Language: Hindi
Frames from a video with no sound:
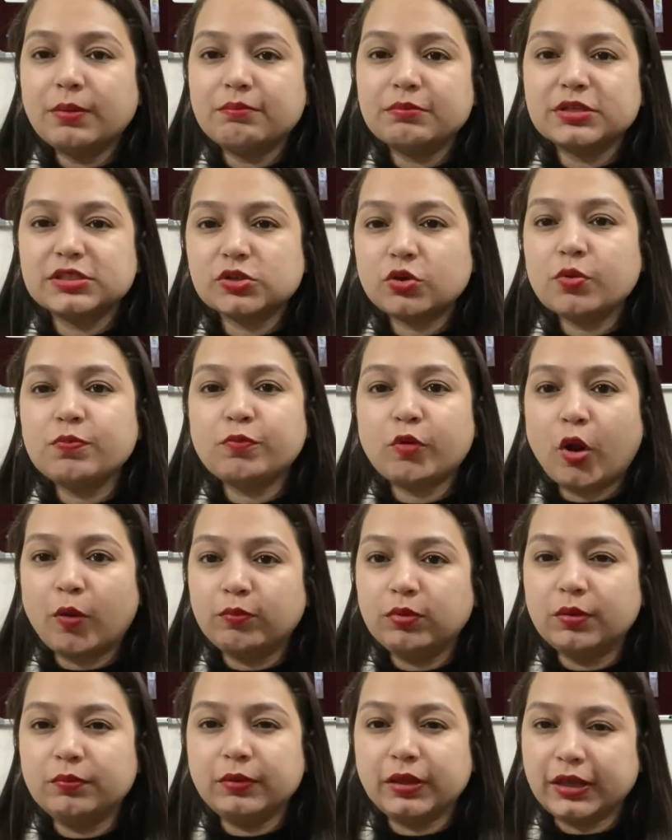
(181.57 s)
नंबर से कोई
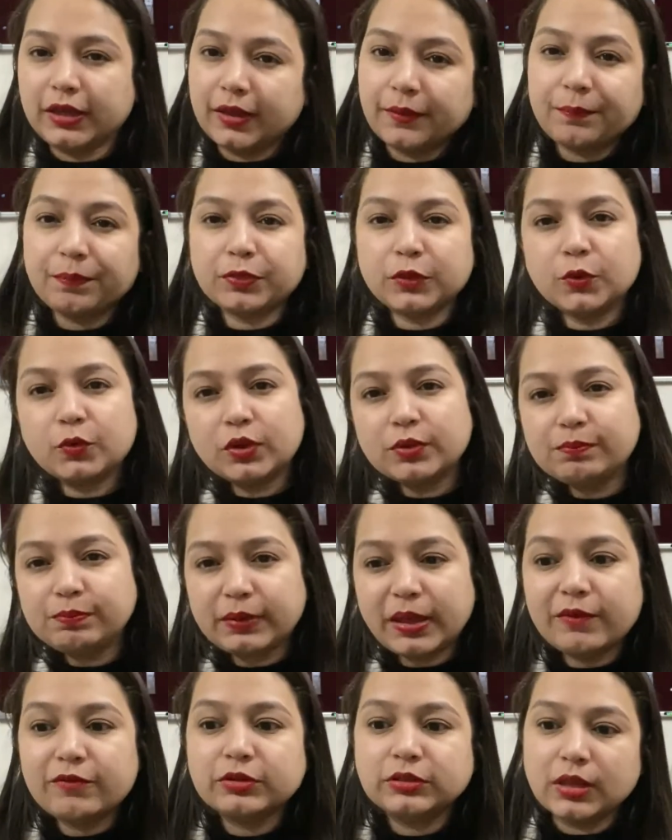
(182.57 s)
प्रॉब्लम नहीं है यू कैन
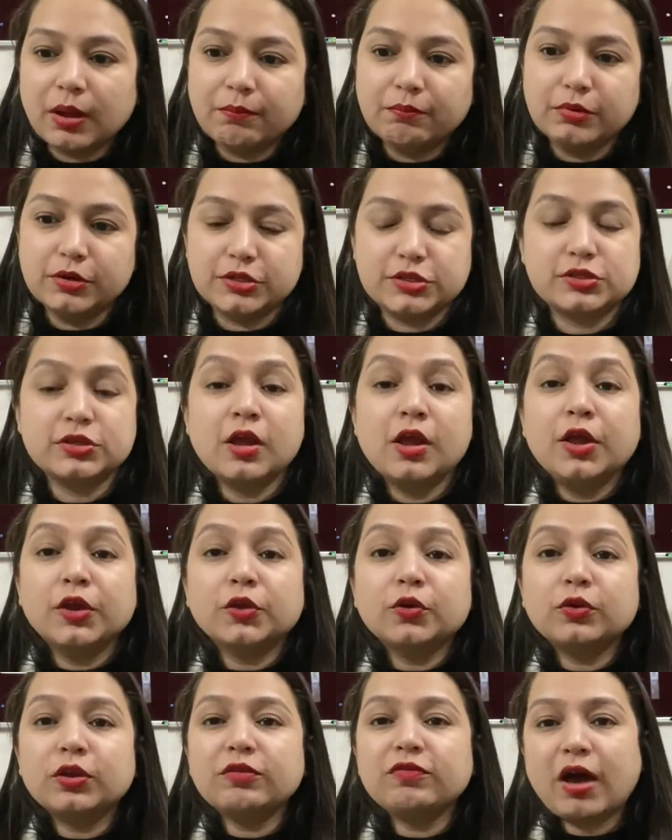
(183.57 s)
प्ले विद नंबर्स
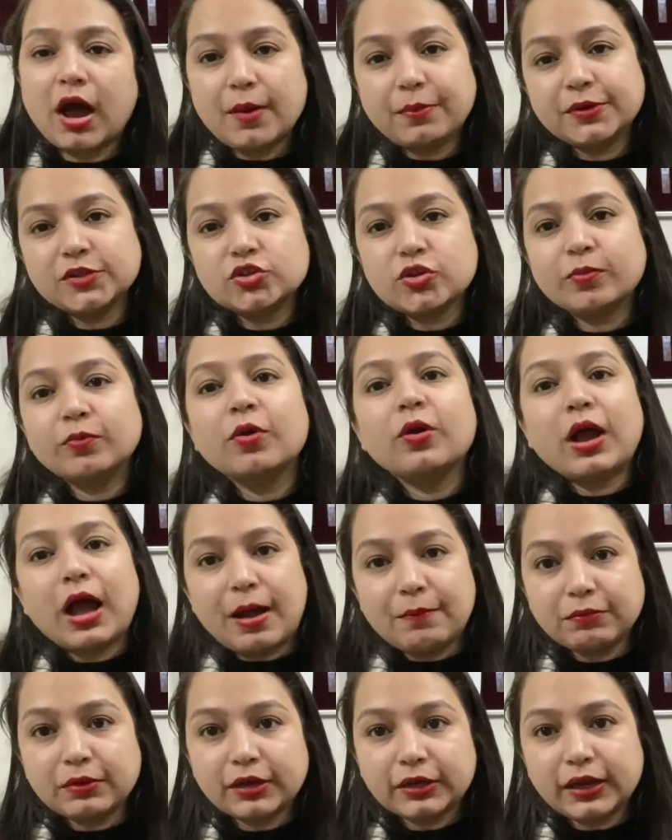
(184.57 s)
क्योंकि वहां पे जो आपको
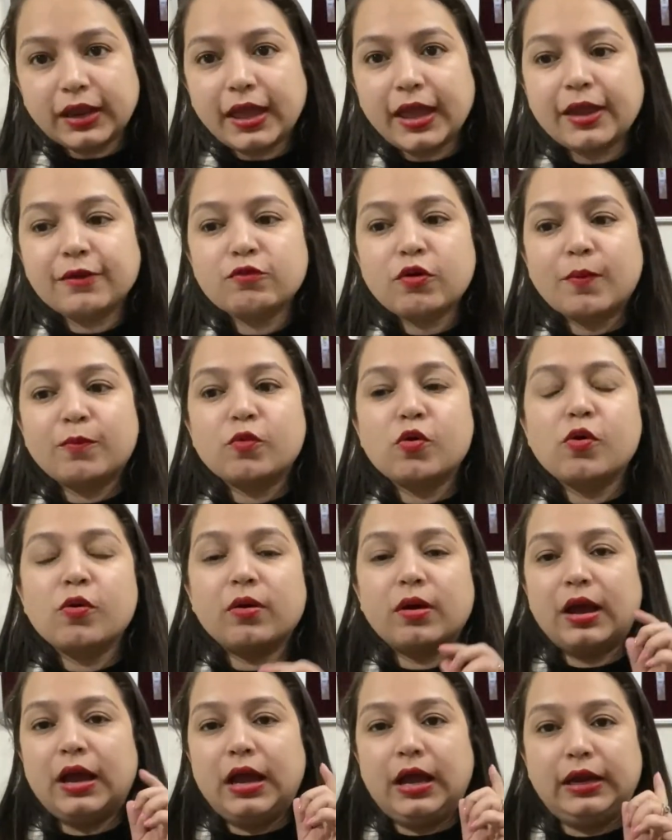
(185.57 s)
काम करना है वो आपको
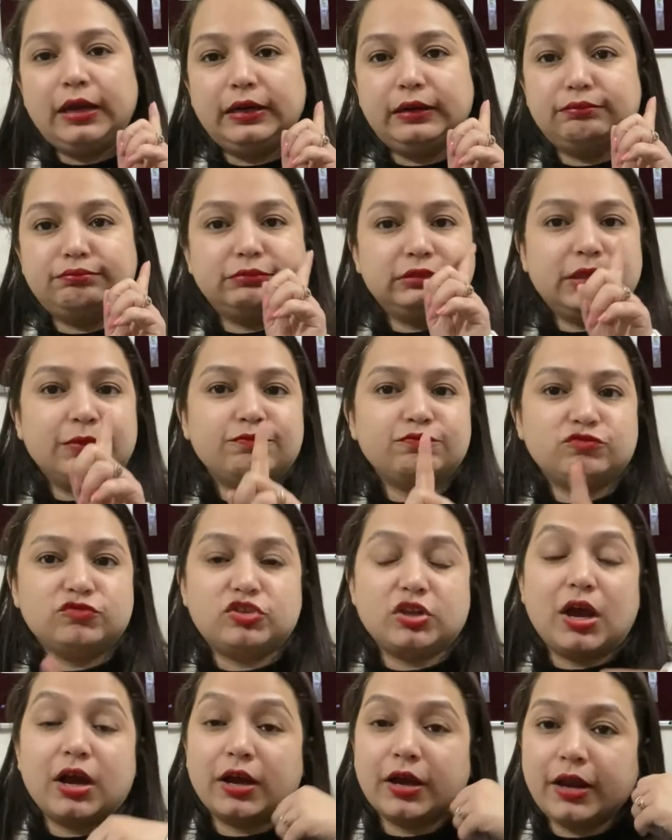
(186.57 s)
uh, मतलब
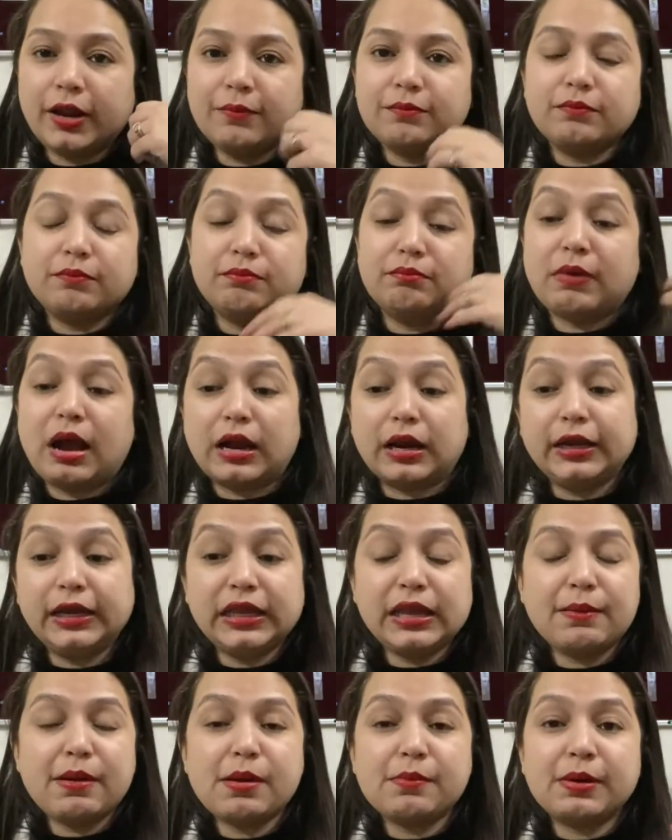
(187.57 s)
अगर हम मार्केटिंग
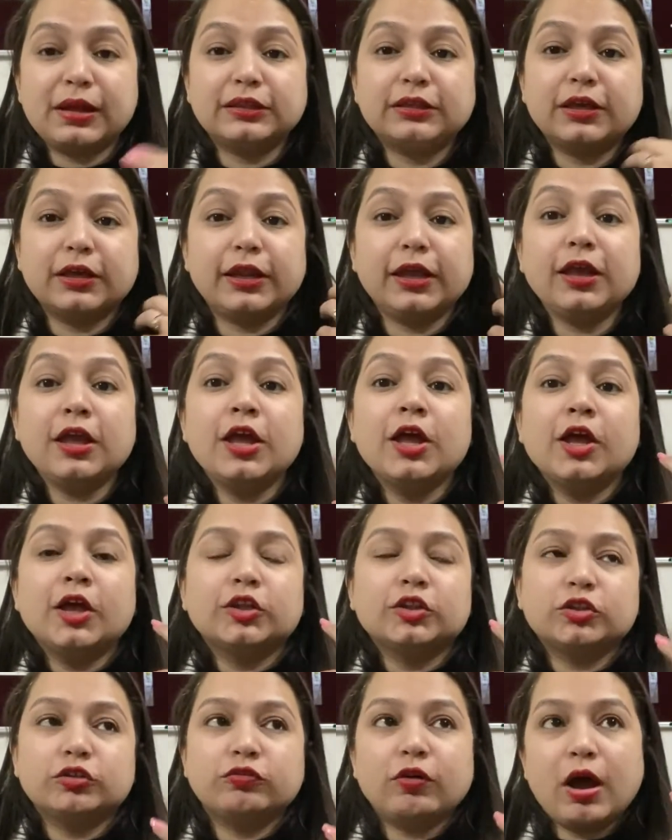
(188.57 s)
के बारे में बात करें
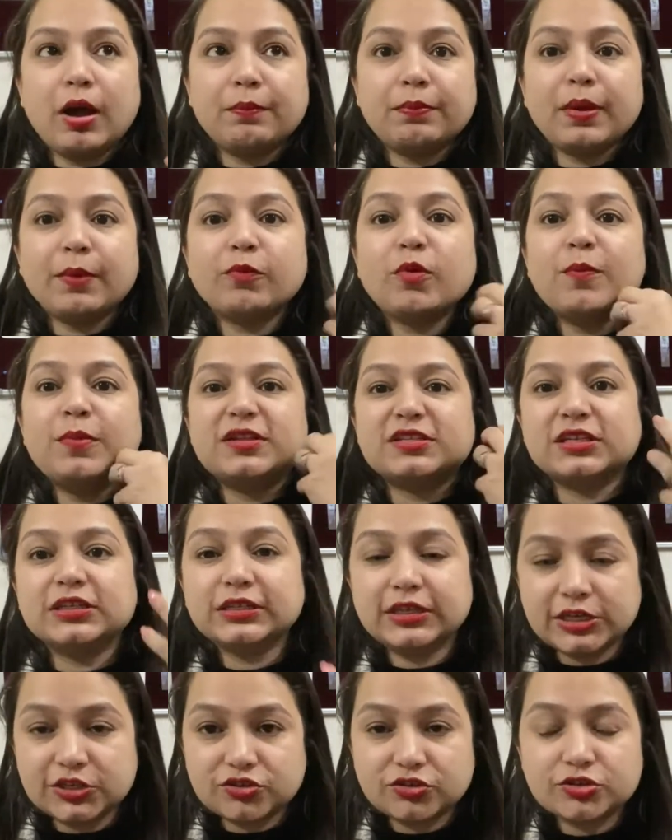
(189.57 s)
तो वहाँ पे आपको
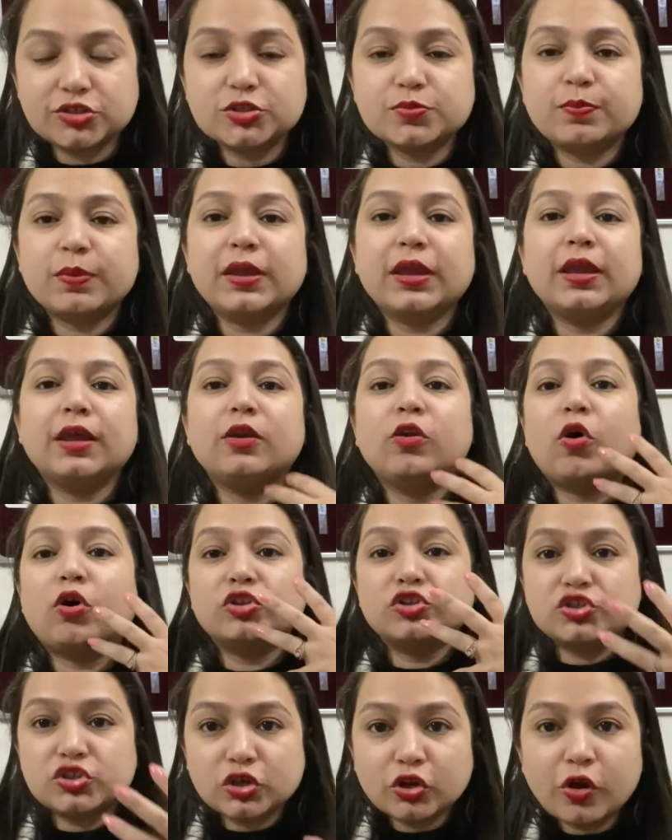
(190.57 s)
प्रेजेंटेशन पे
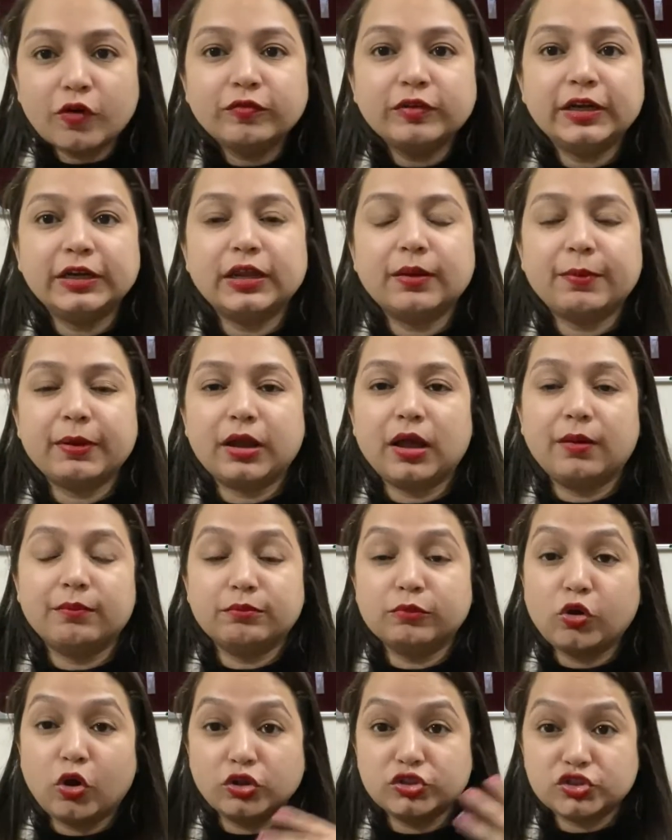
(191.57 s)
लॉन्चिंग ऑफ डेटा पे
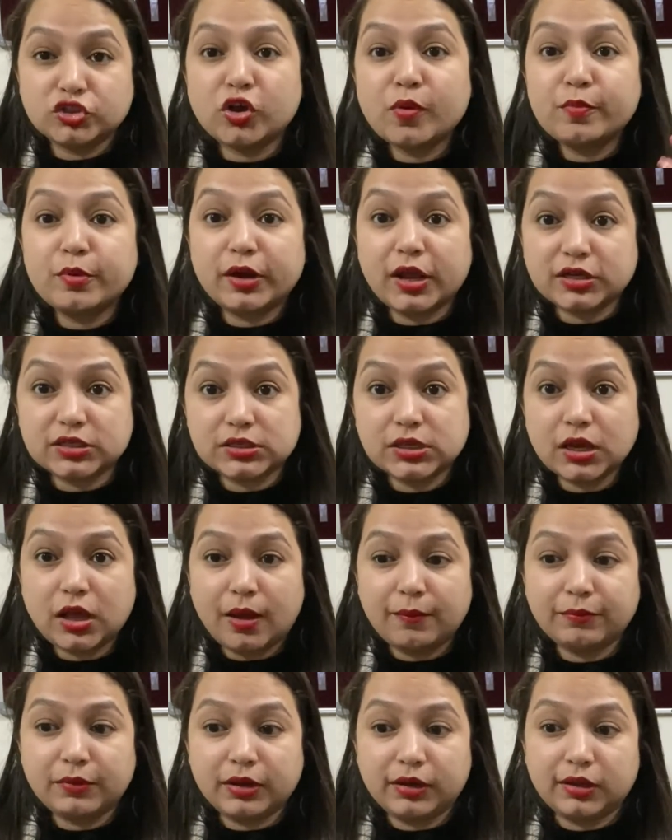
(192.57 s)
काम लॉन्चिंग ऑफ प्रोडक्ट्स ही
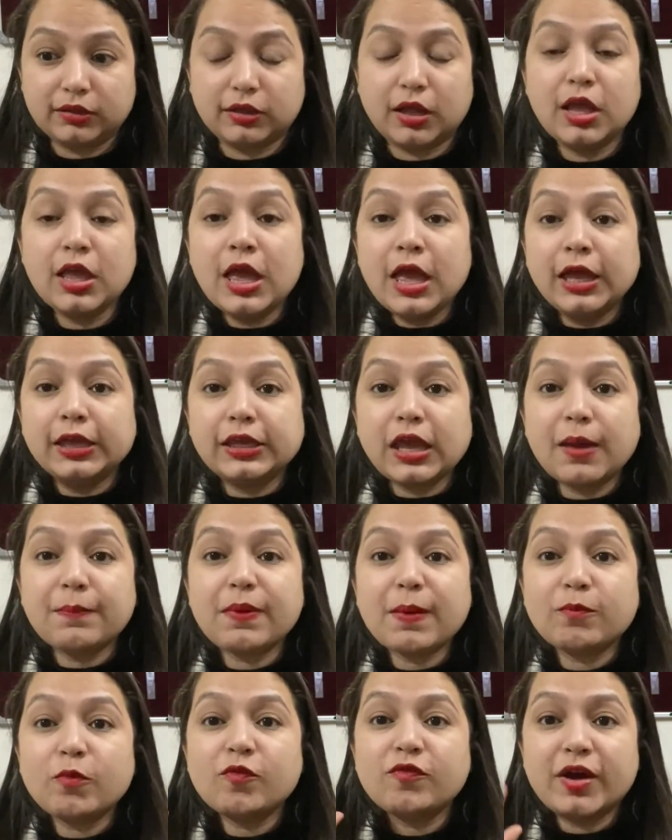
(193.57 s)
काम करना था यहाँ पे
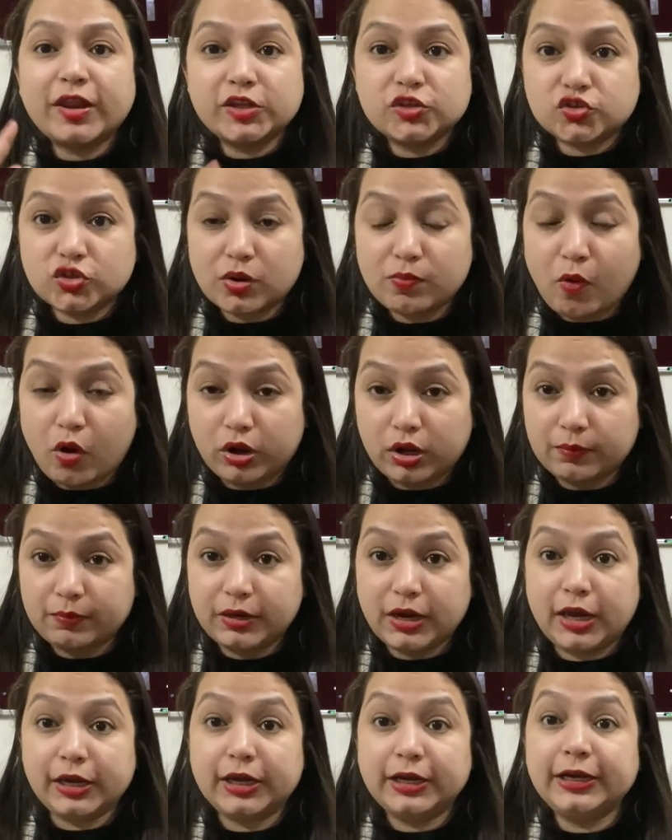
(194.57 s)
आपको फाइनेंशियल मॉडल
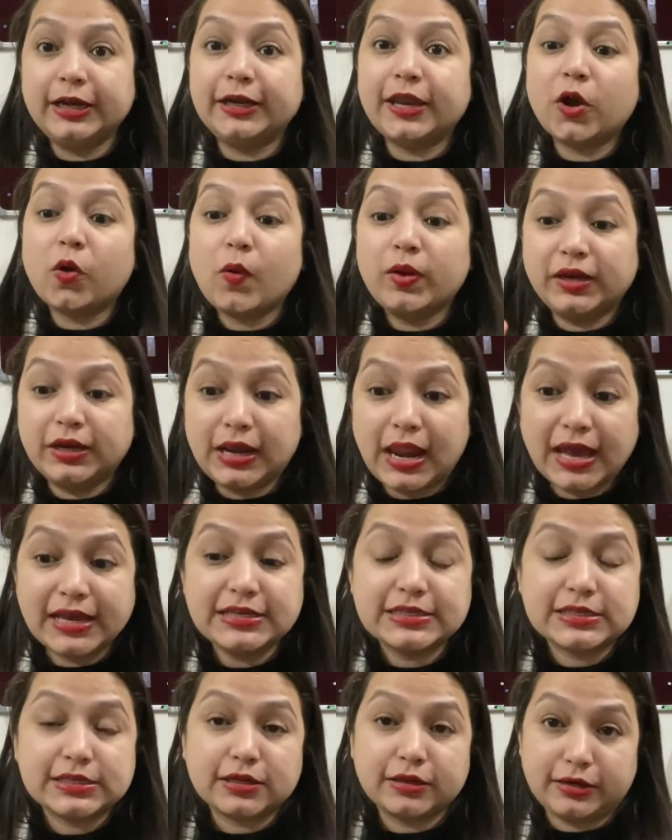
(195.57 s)
बनाने डेटा को
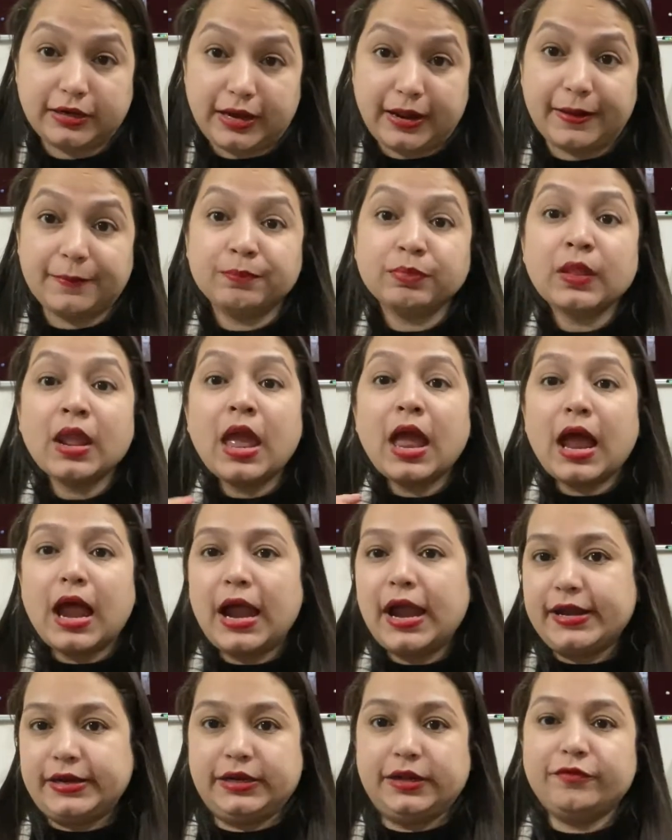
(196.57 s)
एनालाइज करना है
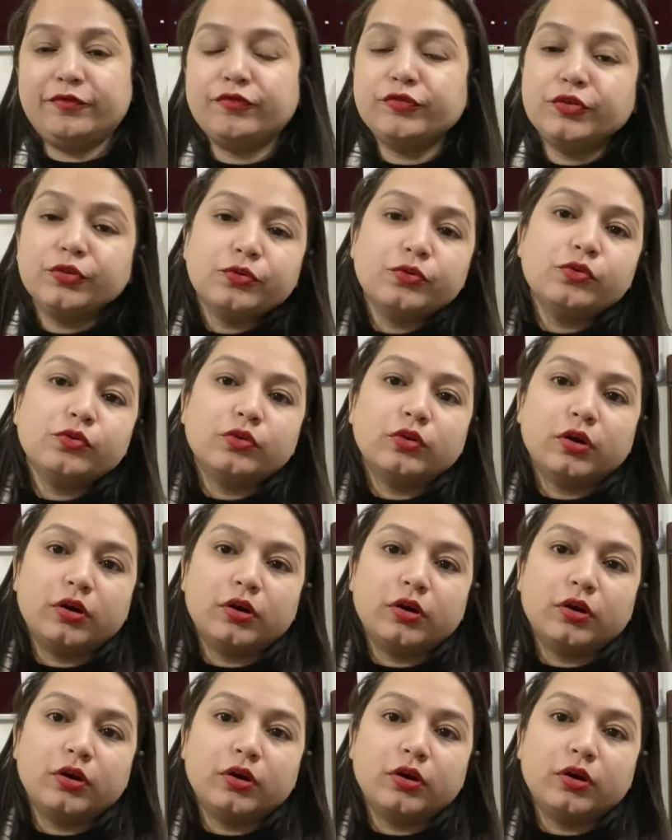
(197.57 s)
एंड इफ़ यू